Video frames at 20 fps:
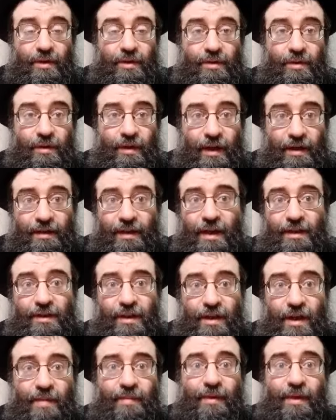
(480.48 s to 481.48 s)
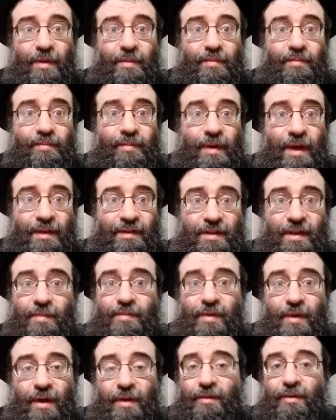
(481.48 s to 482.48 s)
Что тогда же не было
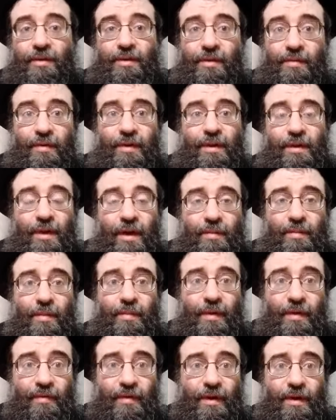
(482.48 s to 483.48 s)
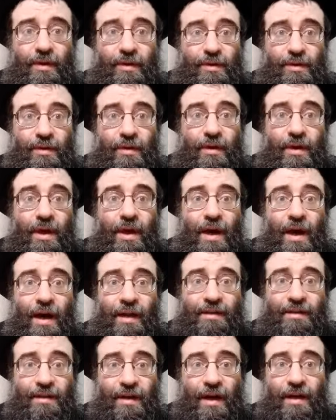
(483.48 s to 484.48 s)
концепции, которой сегодня так мы привыкли, что
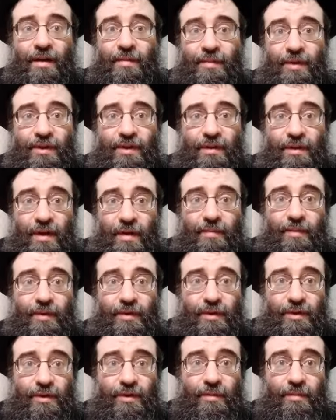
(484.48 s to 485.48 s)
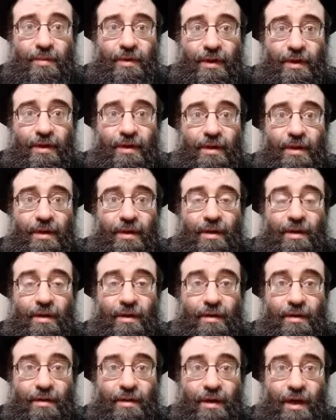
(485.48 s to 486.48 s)
от стран обычно требуется, чтобы их
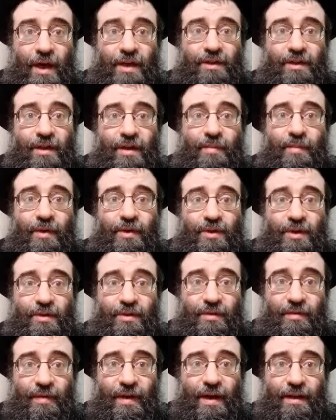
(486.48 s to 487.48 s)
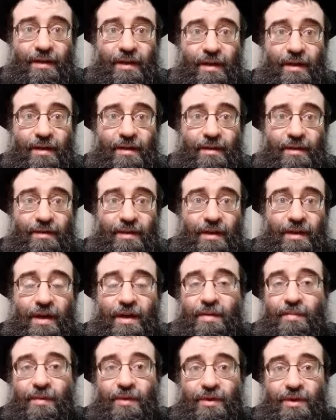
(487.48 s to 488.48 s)
граждане меньшинства, да,
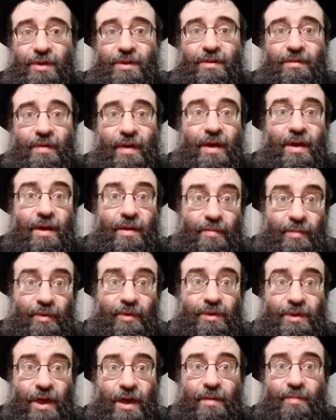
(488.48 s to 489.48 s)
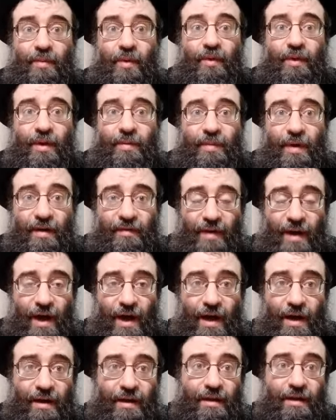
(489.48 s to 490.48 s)
национальные меньшинства, получали полные
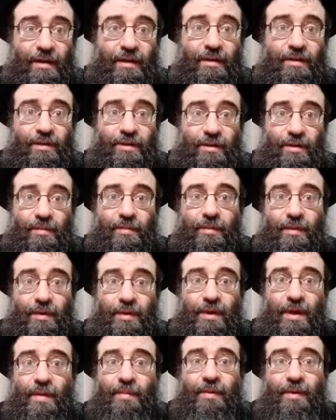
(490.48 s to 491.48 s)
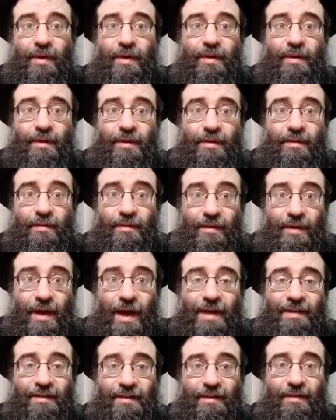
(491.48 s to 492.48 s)
права, чтобы не было
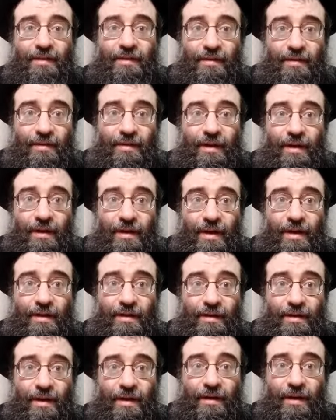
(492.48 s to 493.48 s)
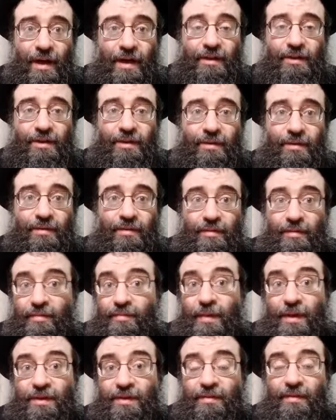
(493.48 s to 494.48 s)
каст, да, как, как раньше
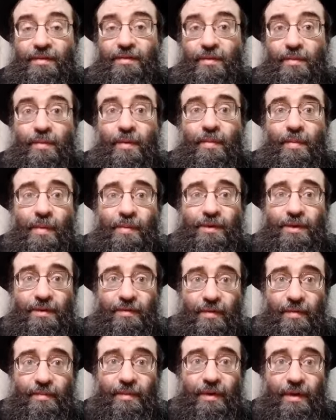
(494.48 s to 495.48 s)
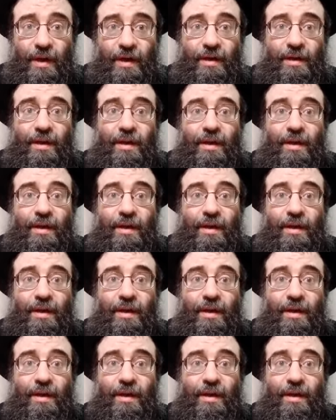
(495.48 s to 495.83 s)
почти во любом обществе было.